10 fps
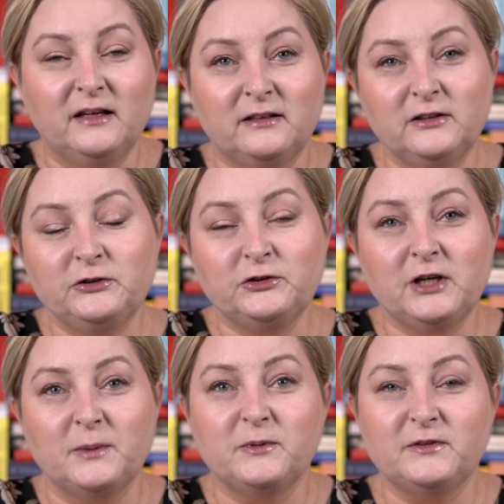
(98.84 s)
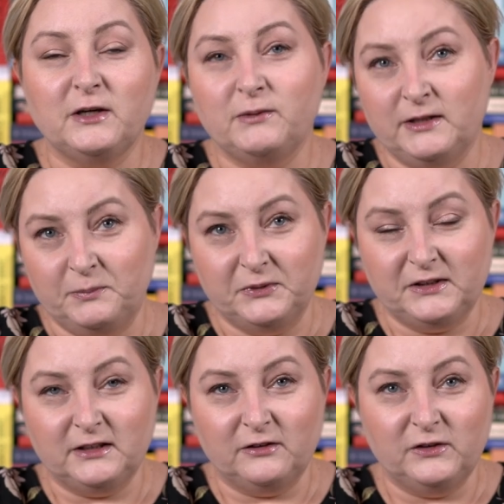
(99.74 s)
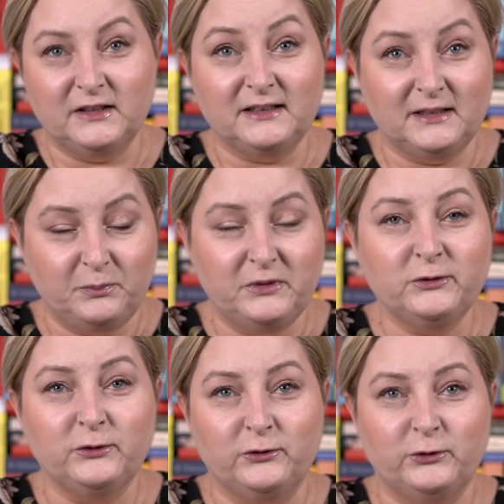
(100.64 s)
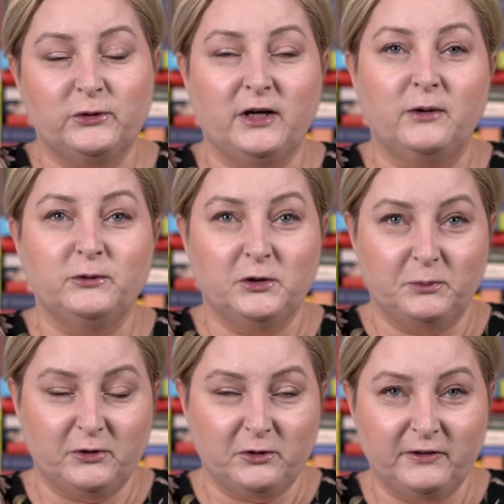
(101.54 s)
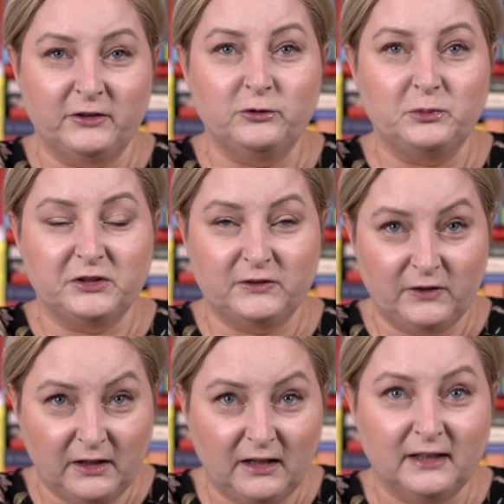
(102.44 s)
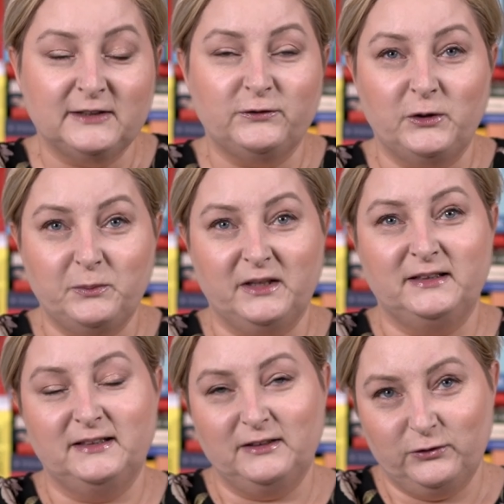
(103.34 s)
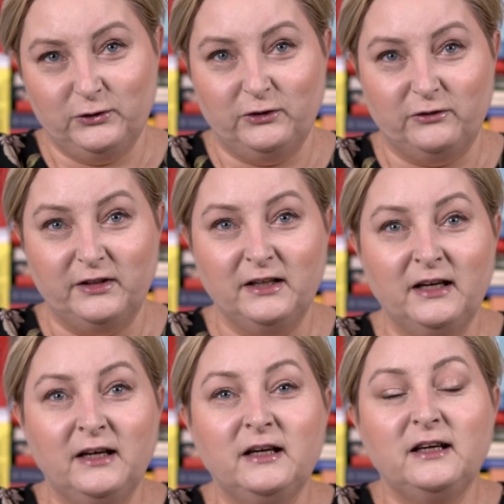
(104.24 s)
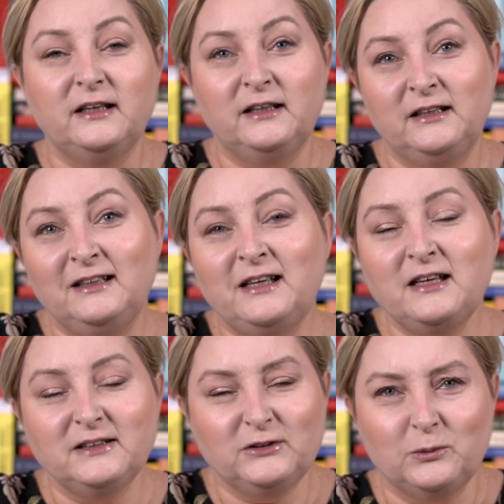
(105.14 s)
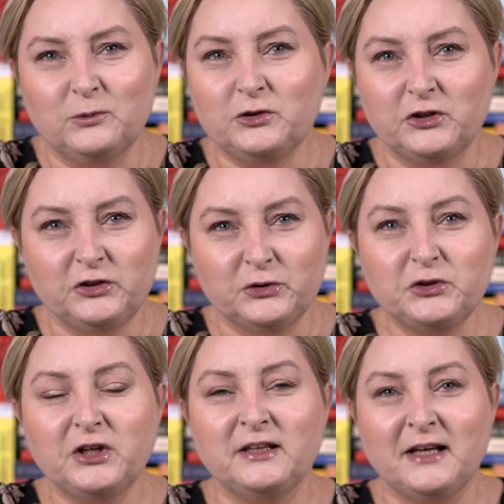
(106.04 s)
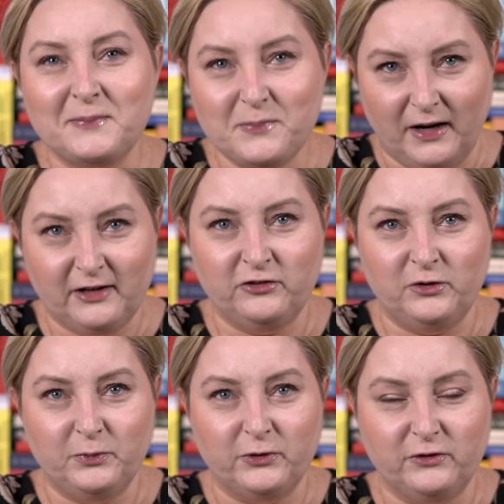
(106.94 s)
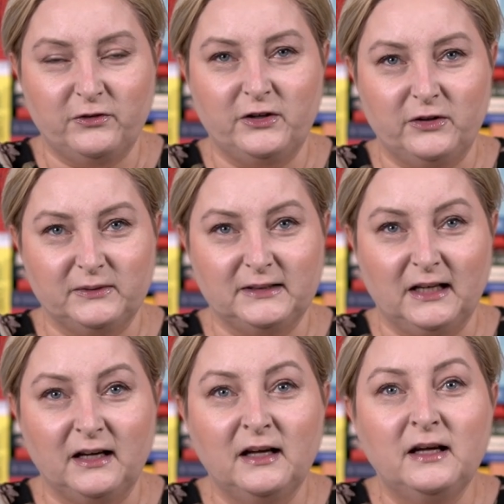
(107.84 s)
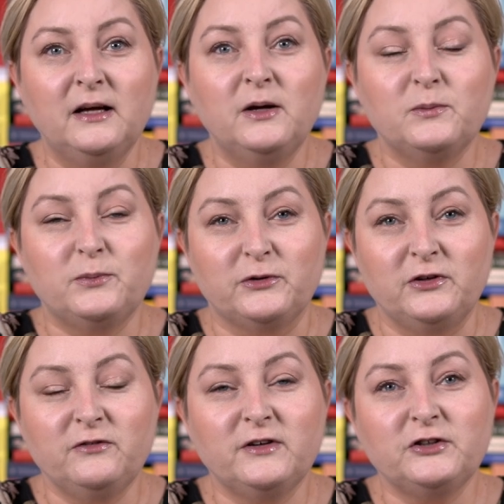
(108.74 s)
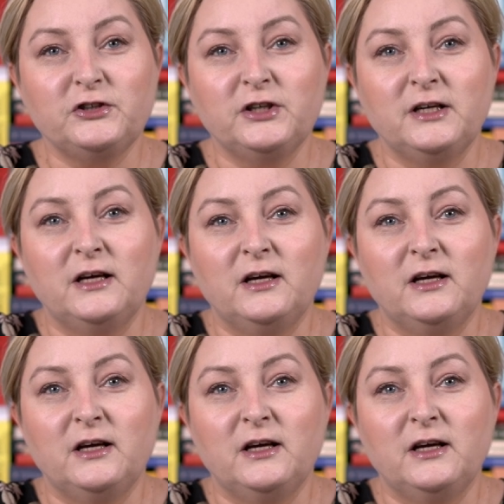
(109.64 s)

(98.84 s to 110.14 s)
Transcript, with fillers: Ta książka powstała na podstawie zapisków, które autor prowadził przez wiele lat swojej pracy zawodowej i nie jest to może książka najbardziej porywająca, ponieważ